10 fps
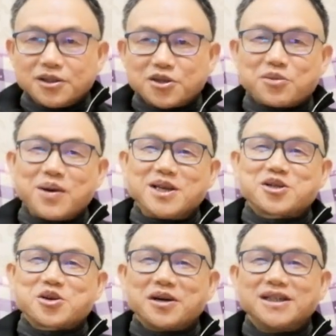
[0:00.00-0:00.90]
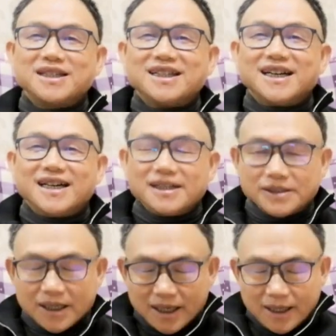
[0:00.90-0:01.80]
就是没说啊，
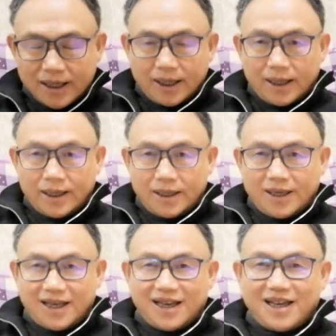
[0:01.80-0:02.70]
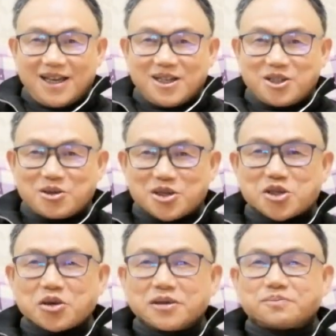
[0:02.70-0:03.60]
就是
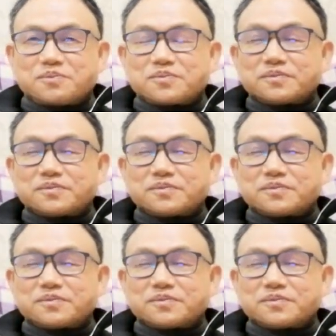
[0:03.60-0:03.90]
说